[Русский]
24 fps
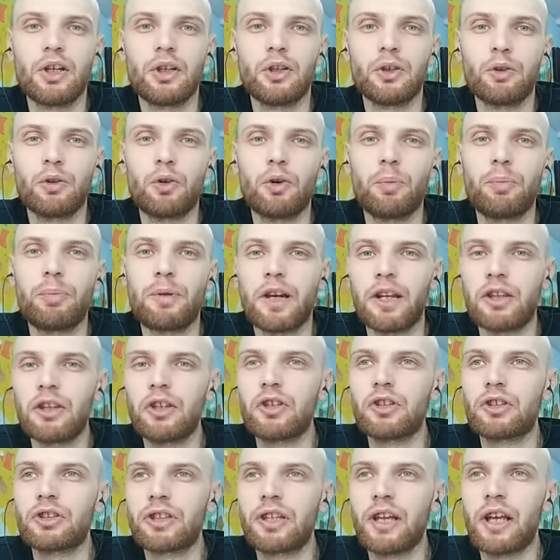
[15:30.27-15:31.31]
но
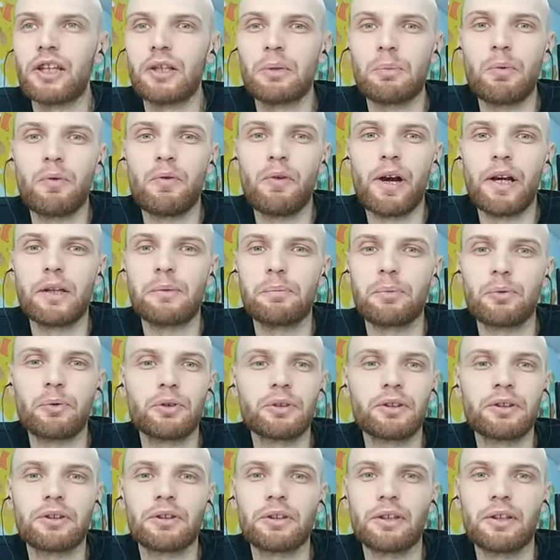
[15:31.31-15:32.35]
периодически они бывают
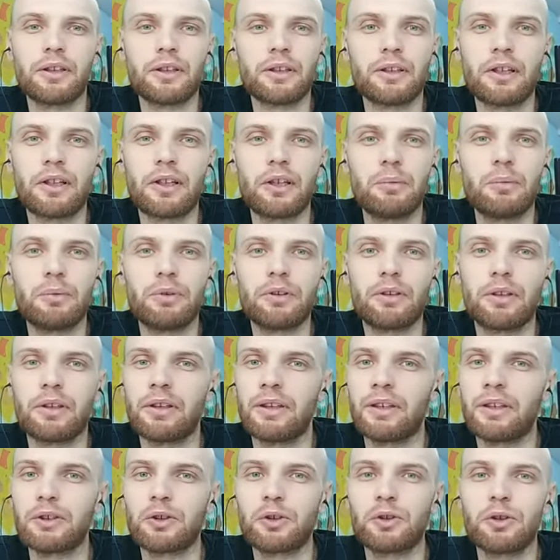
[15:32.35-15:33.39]
просто
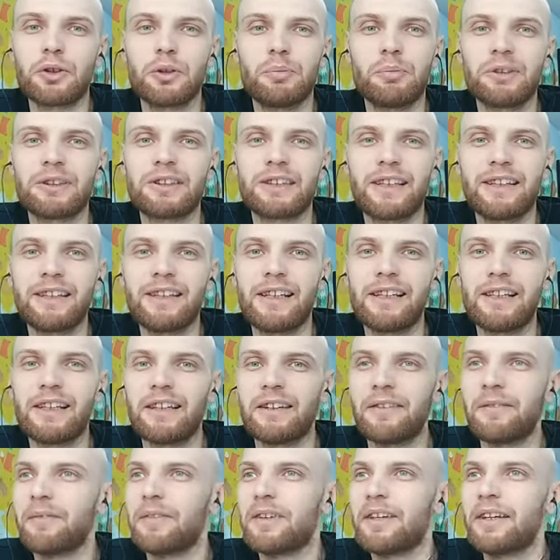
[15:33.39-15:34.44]
какими-то
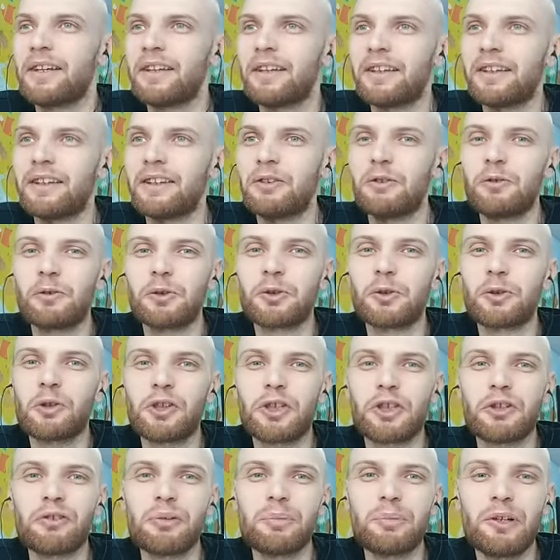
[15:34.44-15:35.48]
эмоционально э,
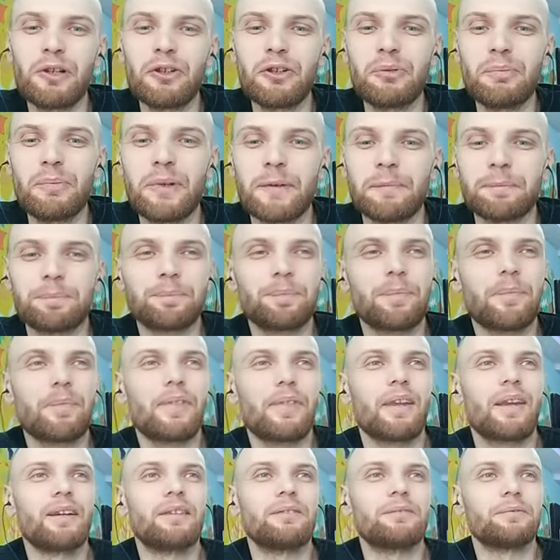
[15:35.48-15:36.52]
неустойчивыми людьми.
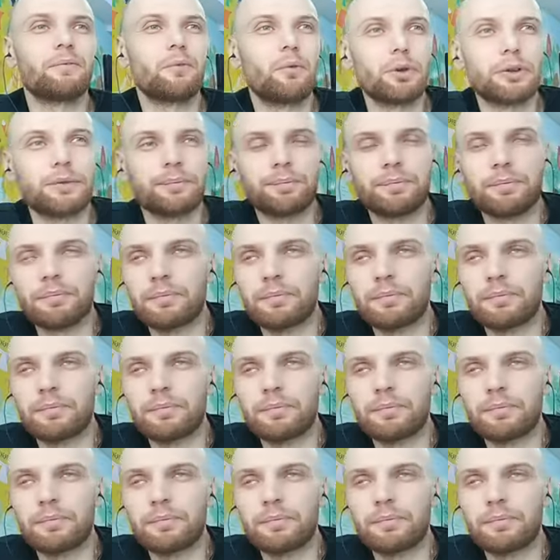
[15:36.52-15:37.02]
Вот.